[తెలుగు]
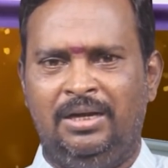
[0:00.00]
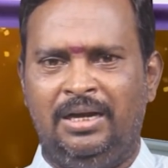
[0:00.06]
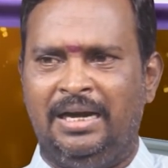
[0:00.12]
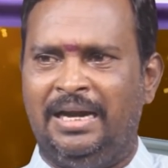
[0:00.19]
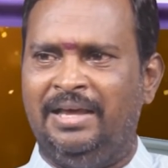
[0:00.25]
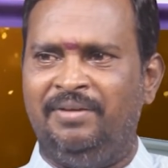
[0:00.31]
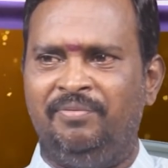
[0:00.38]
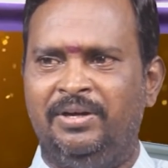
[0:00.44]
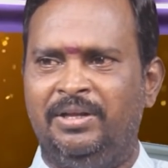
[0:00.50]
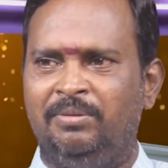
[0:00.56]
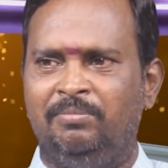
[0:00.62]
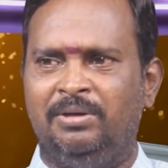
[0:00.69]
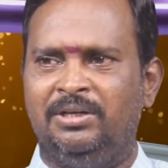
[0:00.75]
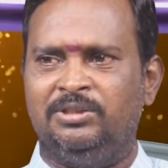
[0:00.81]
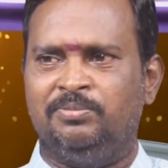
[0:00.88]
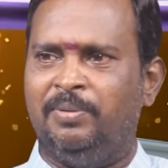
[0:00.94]
ఆ లైఫ్ అనేది
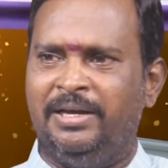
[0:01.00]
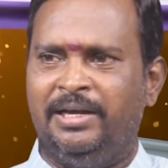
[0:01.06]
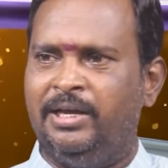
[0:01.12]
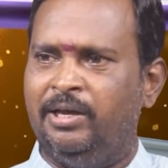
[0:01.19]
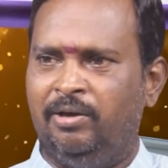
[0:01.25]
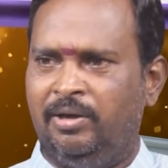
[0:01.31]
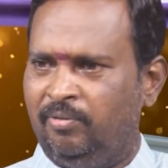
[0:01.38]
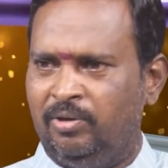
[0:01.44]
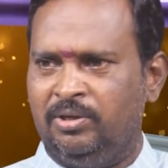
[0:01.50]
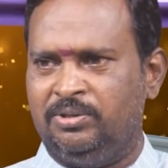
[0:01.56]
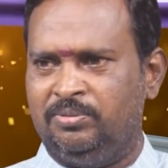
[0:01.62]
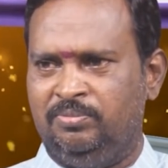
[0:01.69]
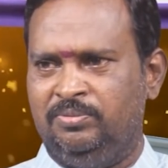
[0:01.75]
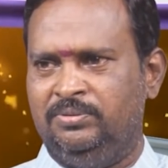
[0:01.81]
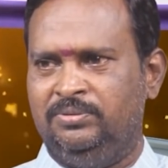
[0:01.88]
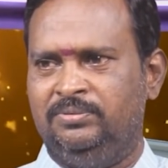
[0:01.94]
మళ్ళీ స్పాయిల్ అయ్యే
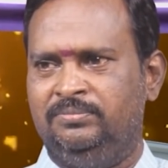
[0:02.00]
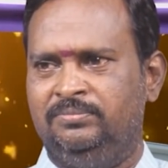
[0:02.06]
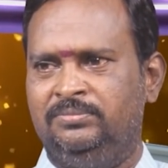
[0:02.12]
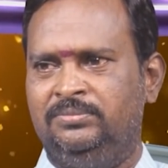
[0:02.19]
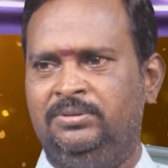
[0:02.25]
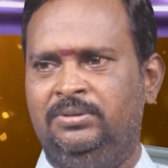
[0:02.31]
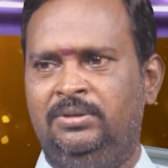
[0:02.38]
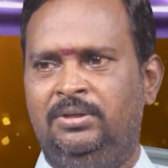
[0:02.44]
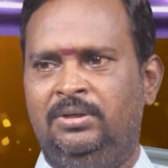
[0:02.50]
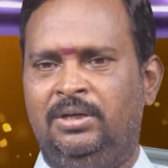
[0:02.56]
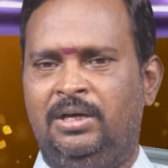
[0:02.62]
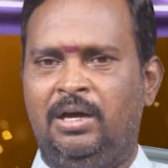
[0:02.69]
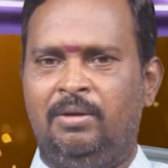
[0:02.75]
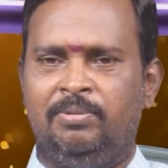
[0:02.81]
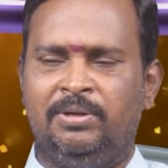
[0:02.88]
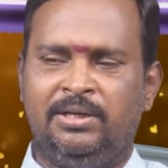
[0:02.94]
అవకాశం ఉంది
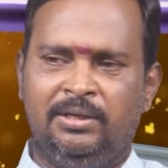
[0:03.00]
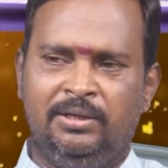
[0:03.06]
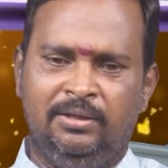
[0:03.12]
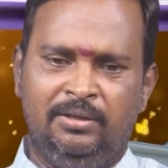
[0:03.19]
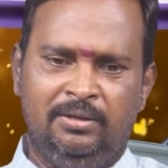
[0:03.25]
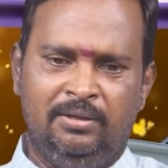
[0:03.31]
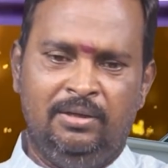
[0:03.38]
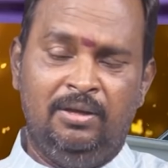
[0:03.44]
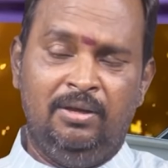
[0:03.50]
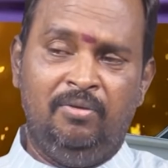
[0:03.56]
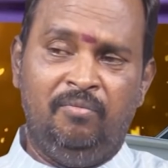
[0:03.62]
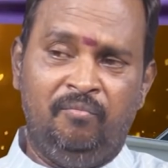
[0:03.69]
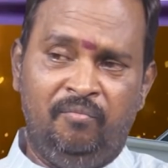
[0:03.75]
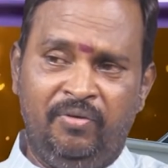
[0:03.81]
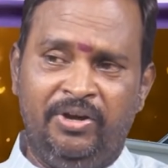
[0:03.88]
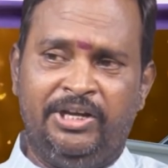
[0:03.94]
కాబట్టి
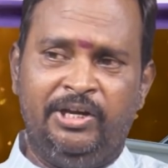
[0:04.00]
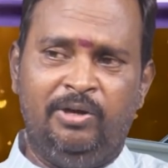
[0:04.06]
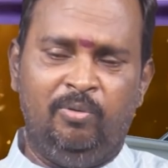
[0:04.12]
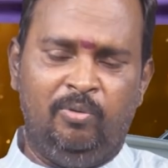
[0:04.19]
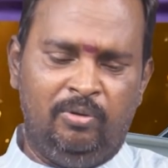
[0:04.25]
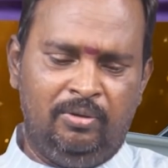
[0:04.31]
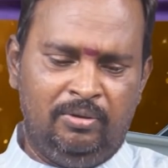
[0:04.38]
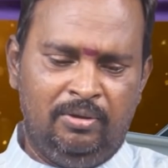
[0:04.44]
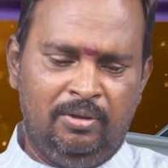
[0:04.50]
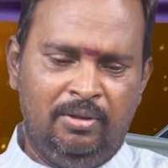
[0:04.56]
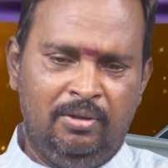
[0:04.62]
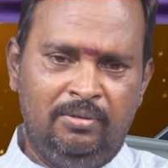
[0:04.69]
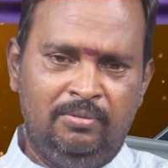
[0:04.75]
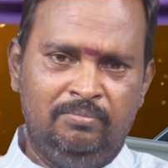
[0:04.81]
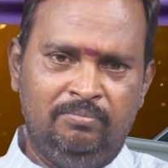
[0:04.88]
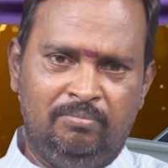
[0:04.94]
వీటిల్లో
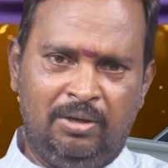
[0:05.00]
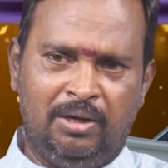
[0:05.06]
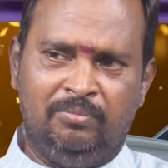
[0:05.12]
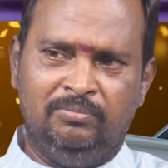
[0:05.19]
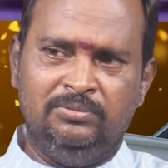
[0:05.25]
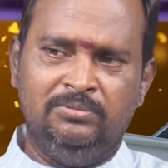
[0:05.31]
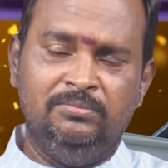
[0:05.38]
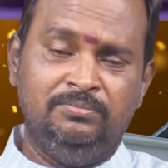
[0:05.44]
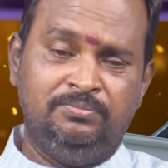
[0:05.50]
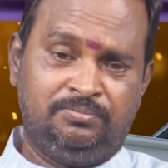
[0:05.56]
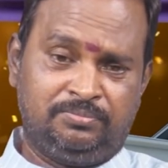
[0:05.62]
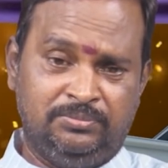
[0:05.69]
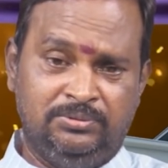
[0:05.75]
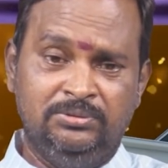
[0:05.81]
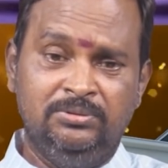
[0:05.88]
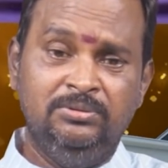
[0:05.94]
మనము
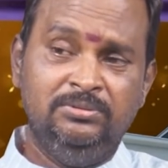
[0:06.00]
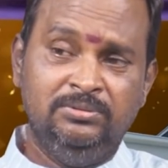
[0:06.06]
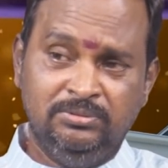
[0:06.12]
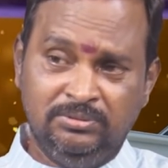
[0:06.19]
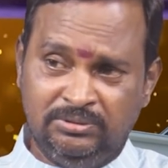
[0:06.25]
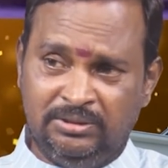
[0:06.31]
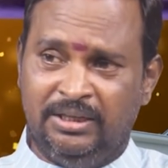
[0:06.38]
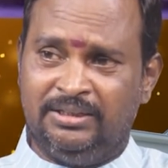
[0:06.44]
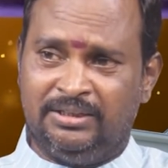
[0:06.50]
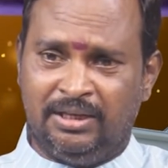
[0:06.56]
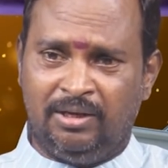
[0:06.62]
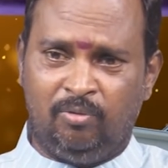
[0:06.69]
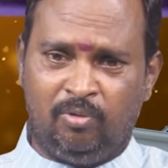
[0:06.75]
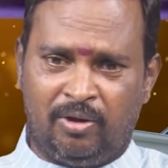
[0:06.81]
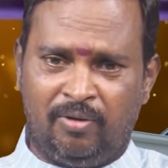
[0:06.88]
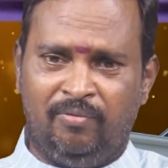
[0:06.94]
ఎంత
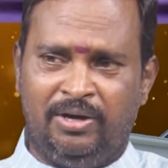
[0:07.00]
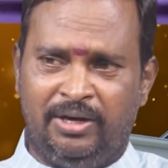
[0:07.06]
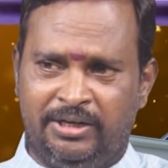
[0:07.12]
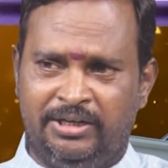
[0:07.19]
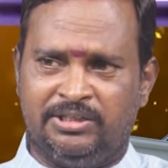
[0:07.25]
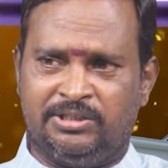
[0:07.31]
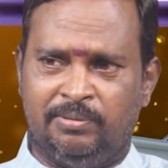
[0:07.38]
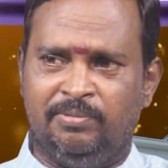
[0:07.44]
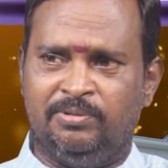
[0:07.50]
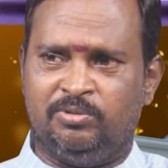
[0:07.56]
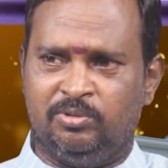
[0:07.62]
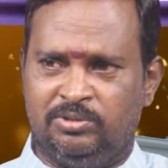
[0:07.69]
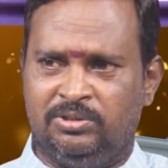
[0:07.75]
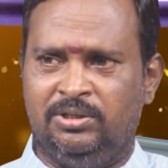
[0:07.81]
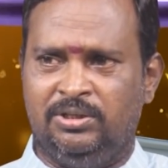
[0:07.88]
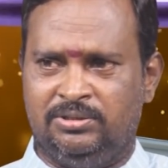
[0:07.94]
ఒకవేళ డిస్టర్బెన్స్
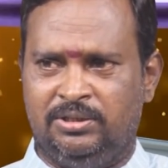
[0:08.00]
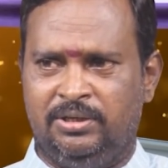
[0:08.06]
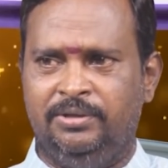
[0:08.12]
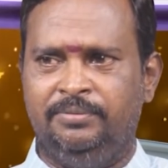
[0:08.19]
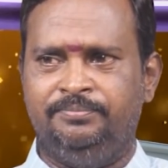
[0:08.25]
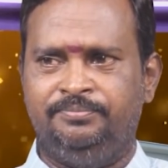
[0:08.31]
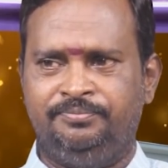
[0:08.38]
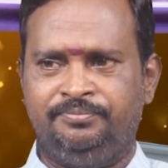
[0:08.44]
వచ్చినా సరే